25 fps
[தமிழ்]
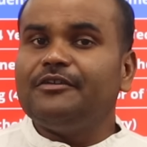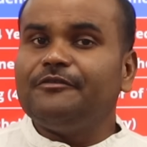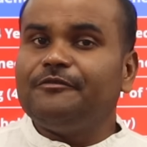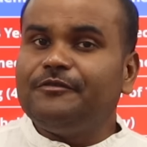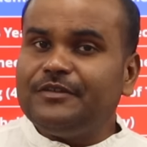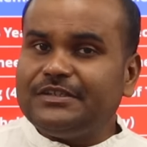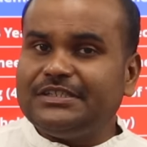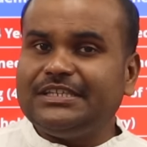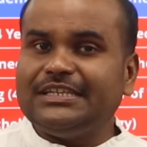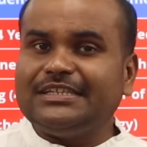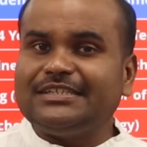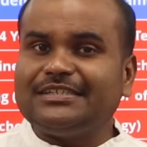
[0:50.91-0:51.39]

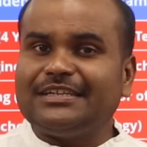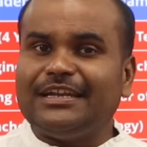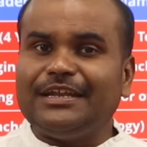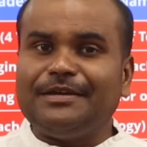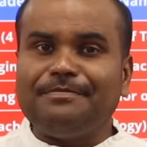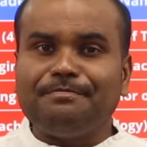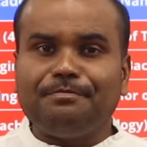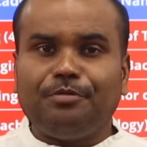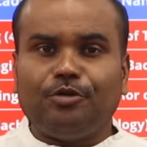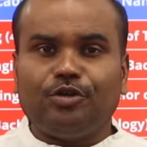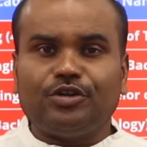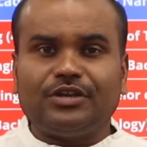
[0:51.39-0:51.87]
ஃபிசிக்ஸில்
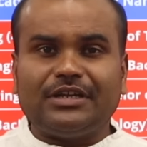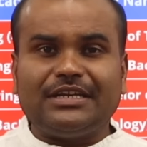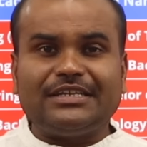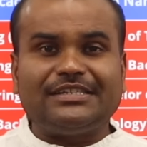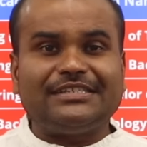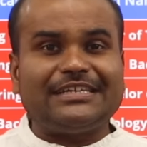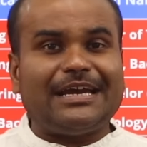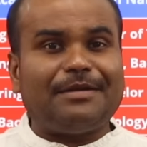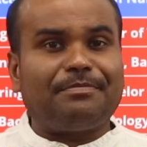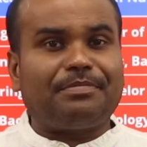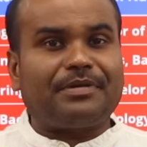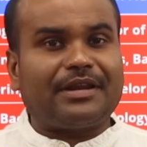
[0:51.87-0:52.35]
இம்பார்ட்டன்ட்
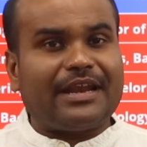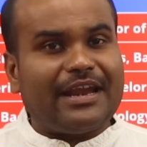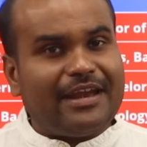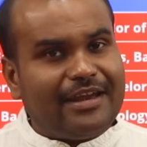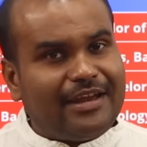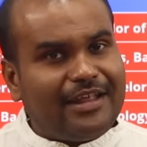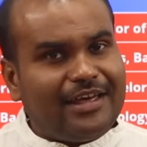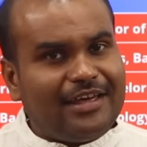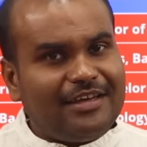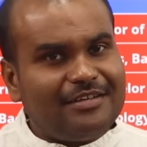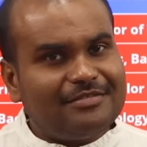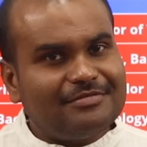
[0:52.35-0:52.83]
சாப்டர்
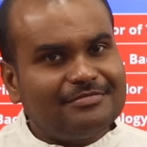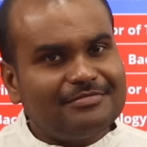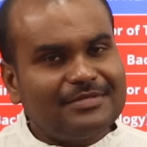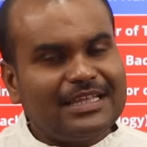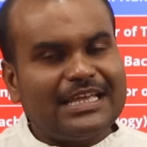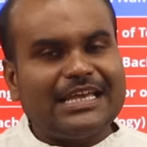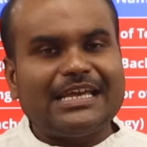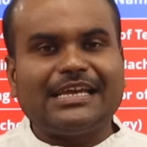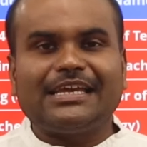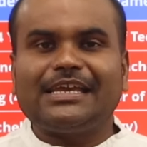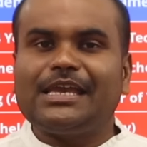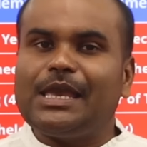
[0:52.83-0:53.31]
என்ன
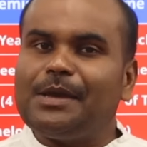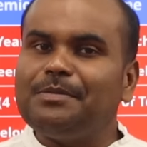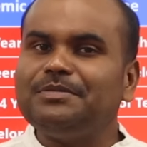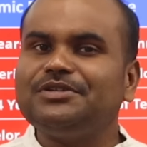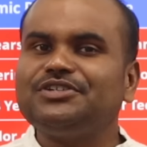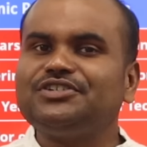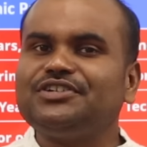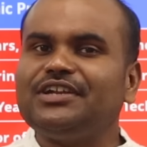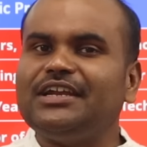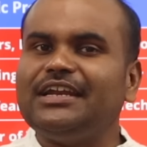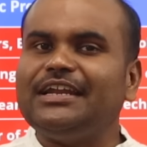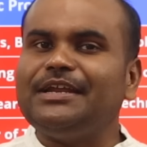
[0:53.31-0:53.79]

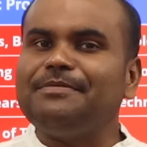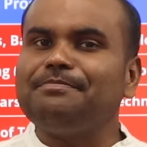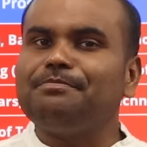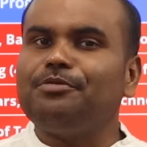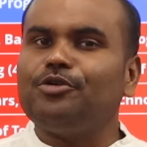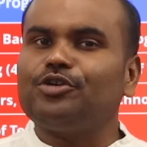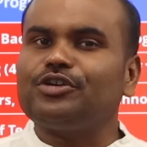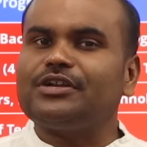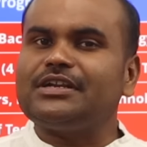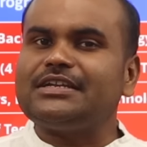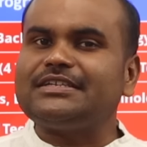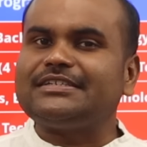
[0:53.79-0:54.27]
கெமிஸ்ட்ரியில்
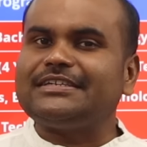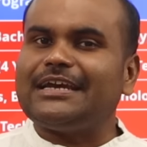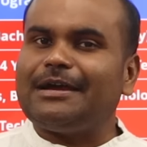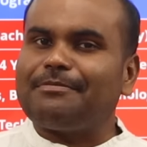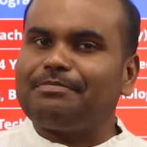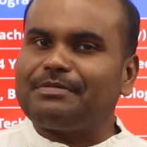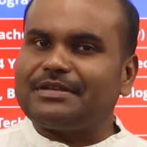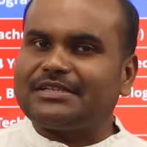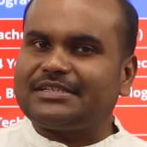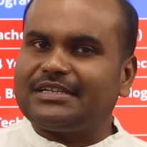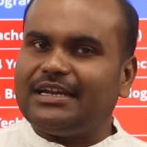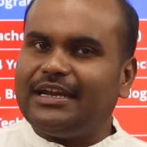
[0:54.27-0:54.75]
இம்பார்ட்டன்ட்
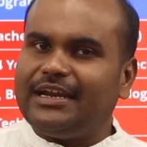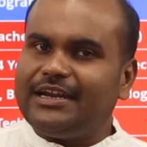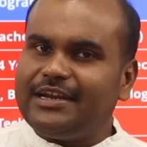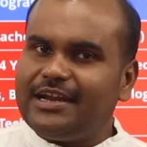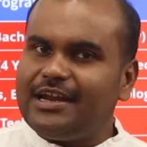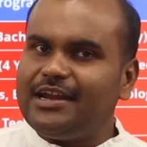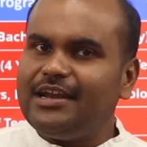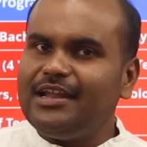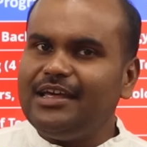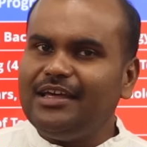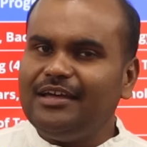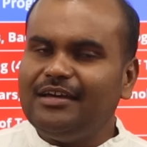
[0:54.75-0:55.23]
சாப்டர்ஸ்லாம்
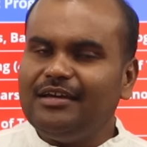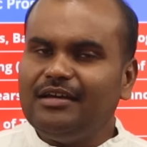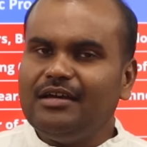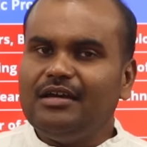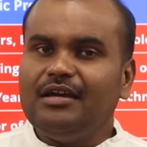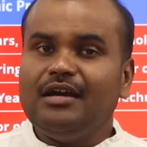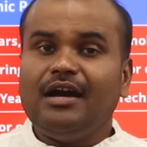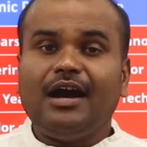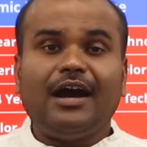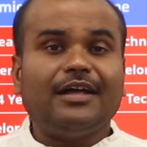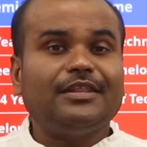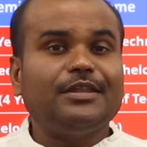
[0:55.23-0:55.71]
என்னென்ன
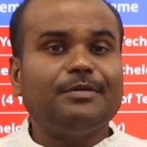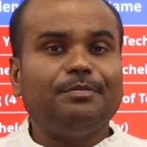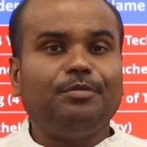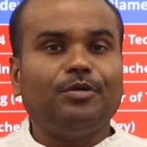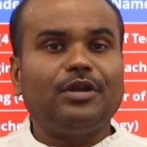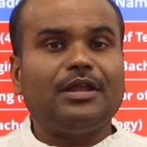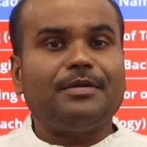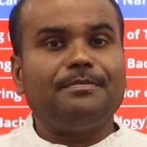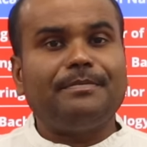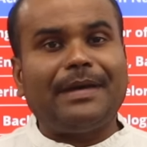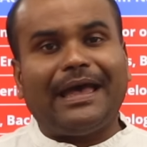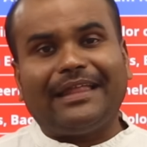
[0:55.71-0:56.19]
அதே
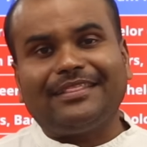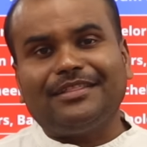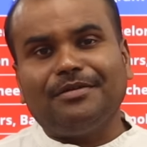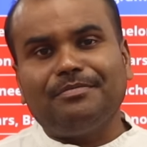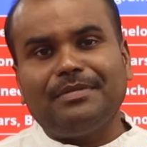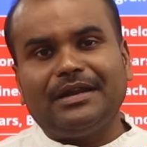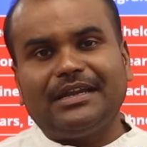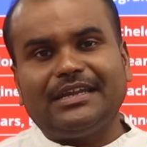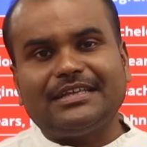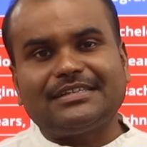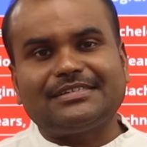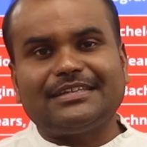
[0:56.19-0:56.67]
போல்
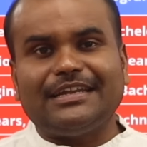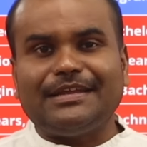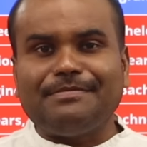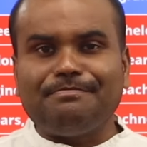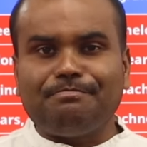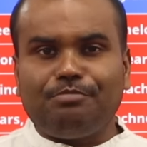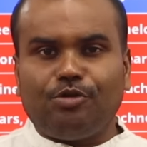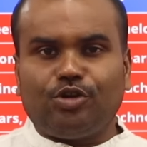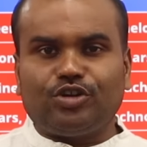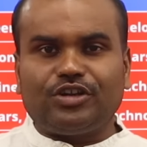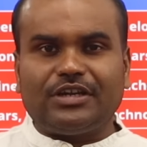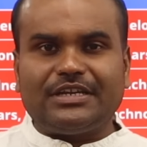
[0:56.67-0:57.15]
மேத்தமெட்டிக்ஸில்
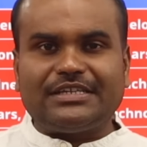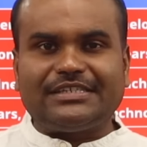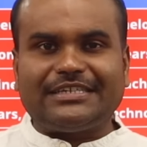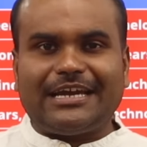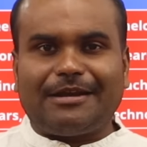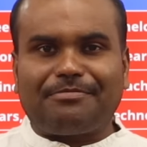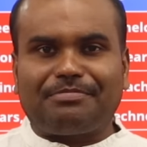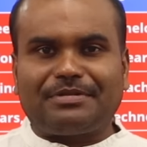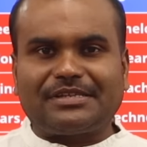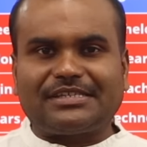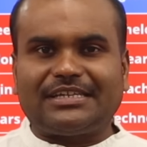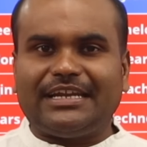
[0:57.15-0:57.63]
இம்பார்ட்டன்ட்
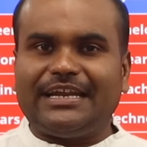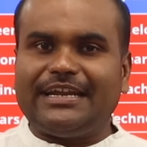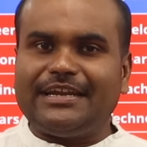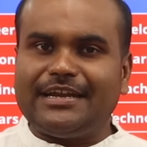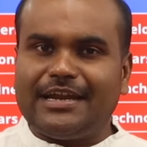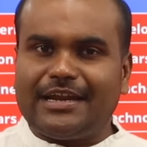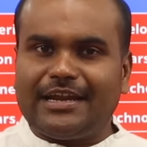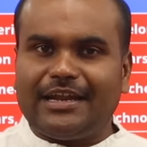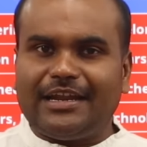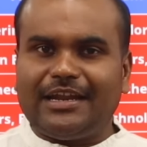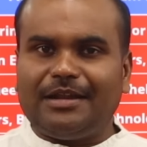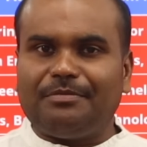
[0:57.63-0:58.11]
சாப்டர்ஸ்லாம்
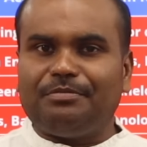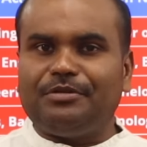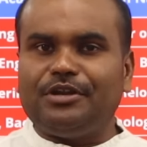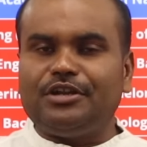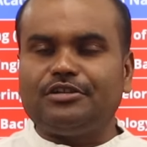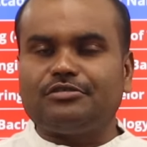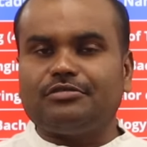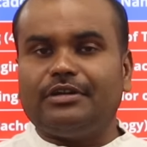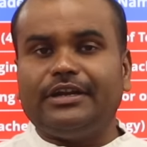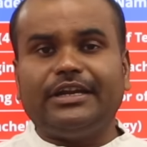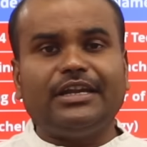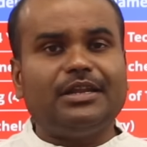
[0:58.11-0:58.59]
என்னென்ன
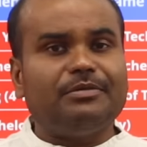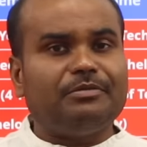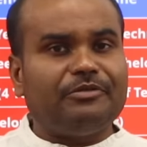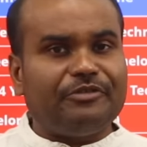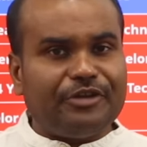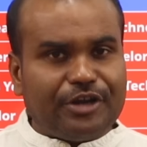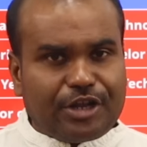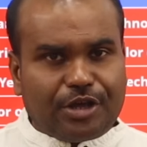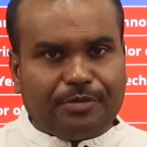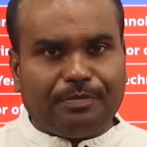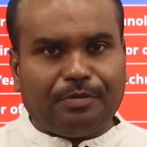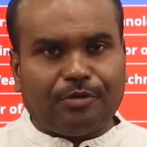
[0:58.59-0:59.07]
அப்படின்னு சொல்லிட்டு நம்ம
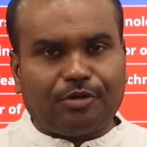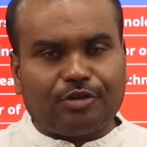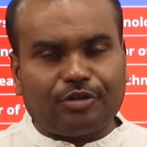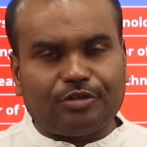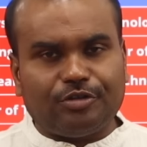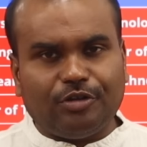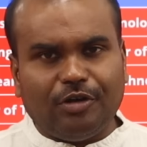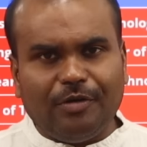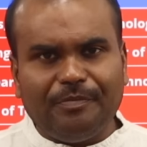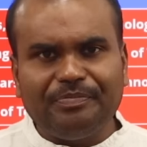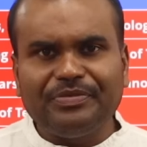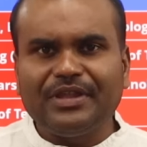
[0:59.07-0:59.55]
வீடியோ
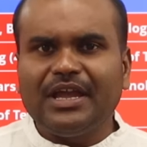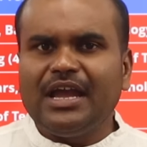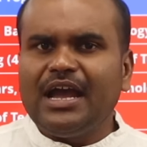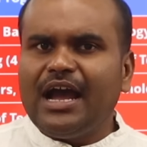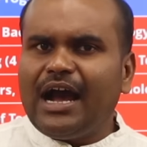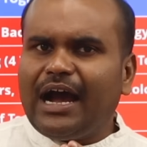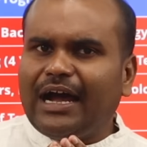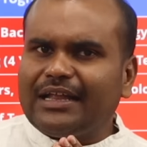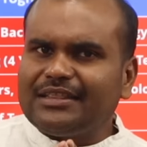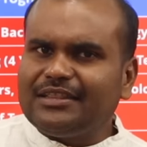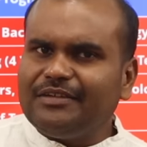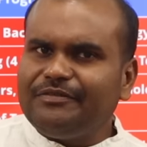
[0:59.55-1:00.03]
போட்டிருந்தோம்
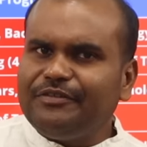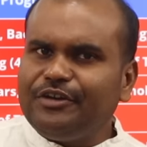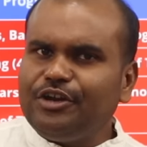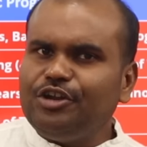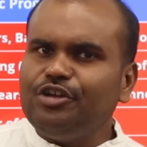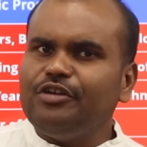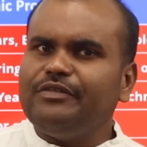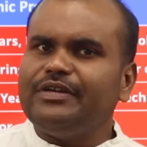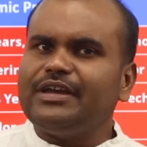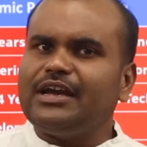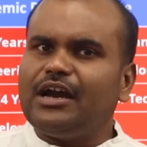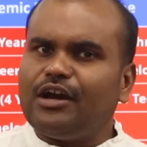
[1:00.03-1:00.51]
அந்த
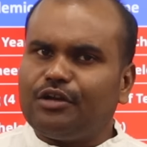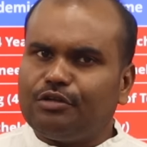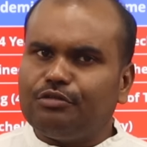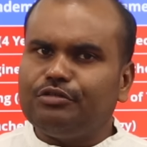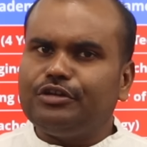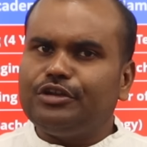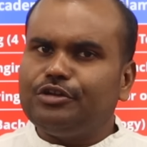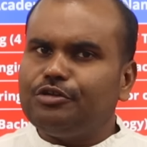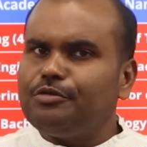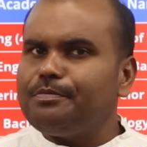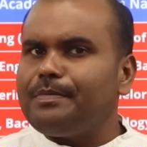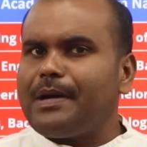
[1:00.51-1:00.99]
வீடியோவை
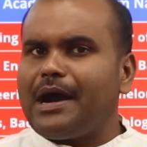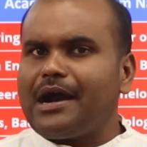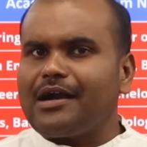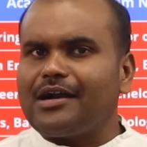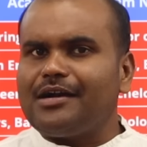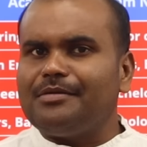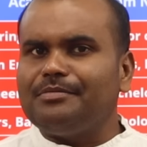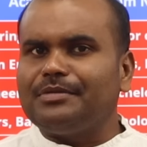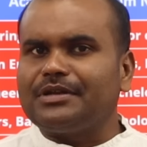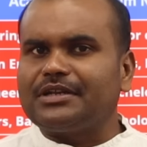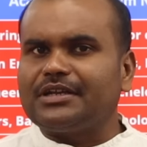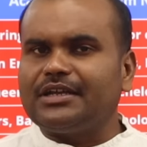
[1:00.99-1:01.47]
யாரும் இன்னும்
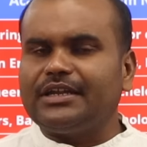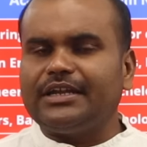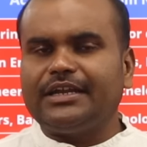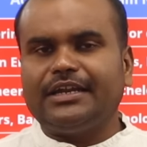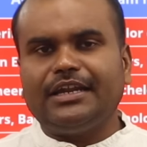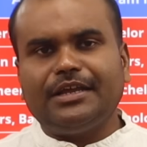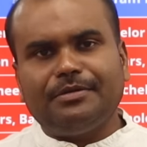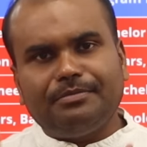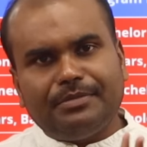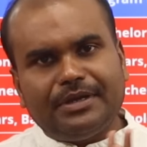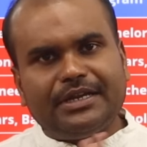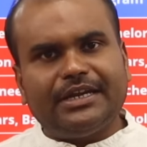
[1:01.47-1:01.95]
பார்க்காம
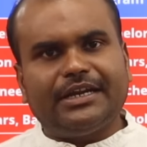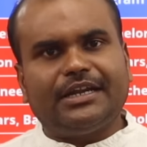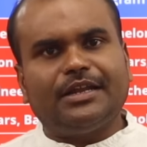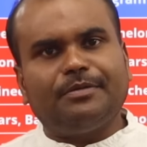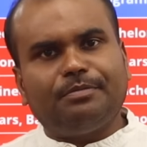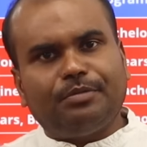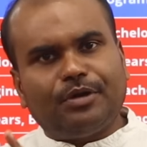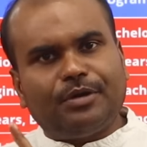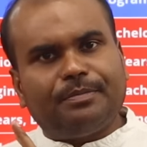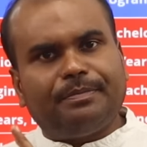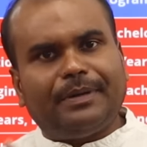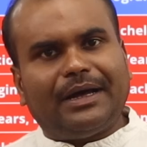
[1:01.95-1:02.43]
இருக்கிறீங்கன்னா இமீடியட்டாக
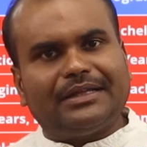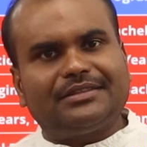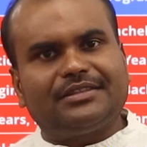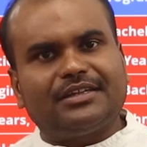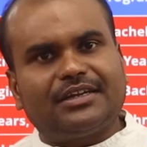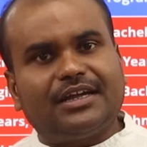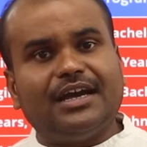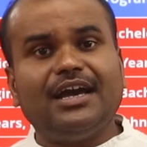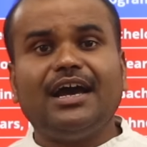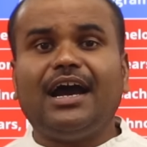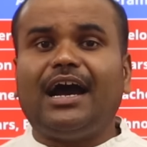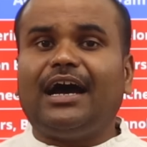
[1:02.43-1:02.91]
போய்
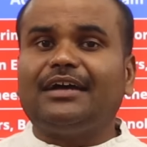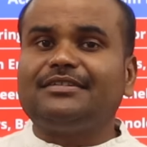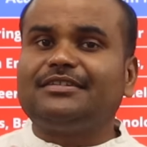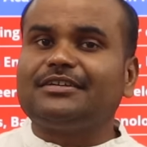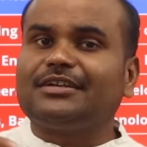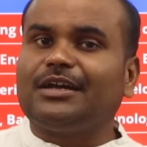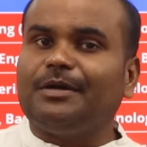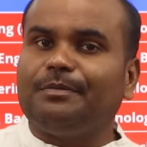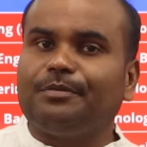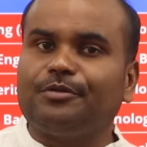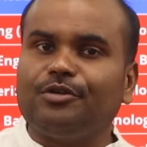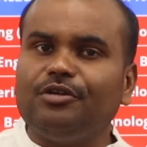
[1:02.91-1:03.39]
பார்த்துருங்க
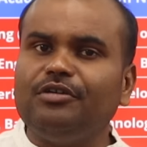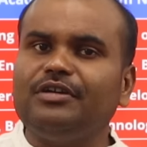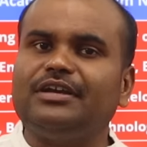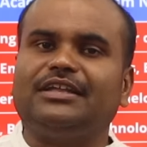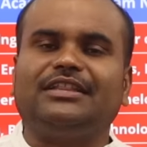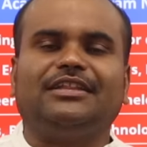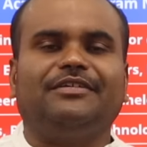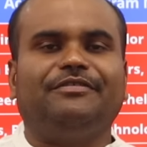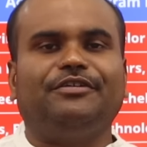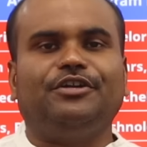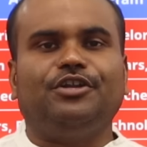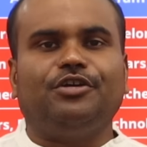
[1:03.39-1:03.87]
அதுக்கப்புறம்
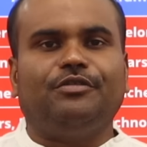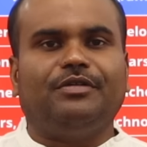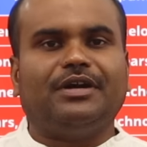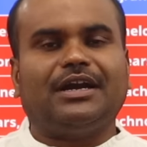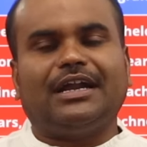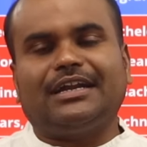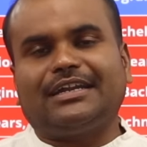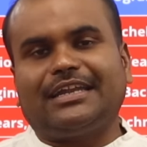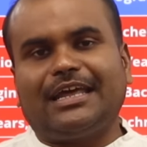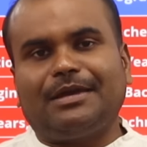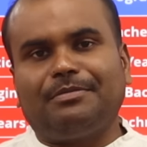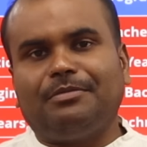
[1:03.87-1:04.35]
இந்த வீடியோவை
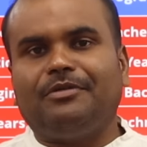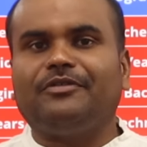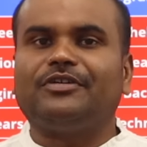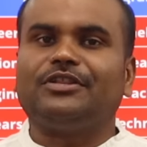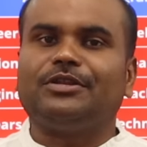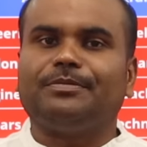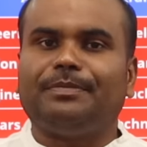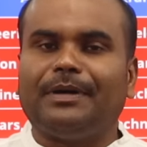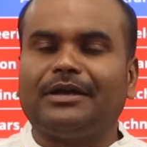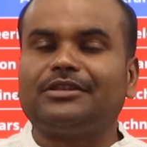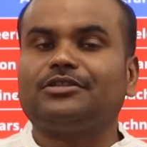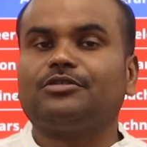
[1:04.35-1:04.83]
கட்டாயமாக
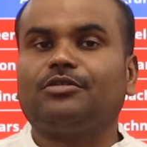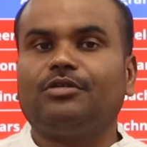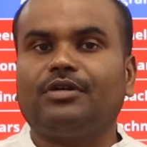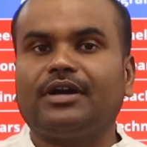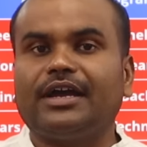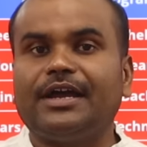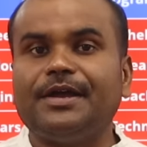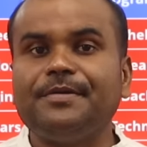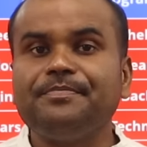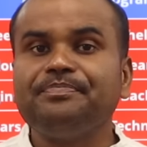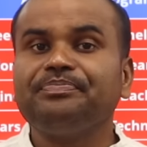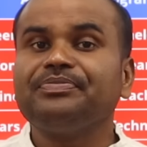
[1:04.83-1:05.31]
வந்து பார்த்துக்கோங்க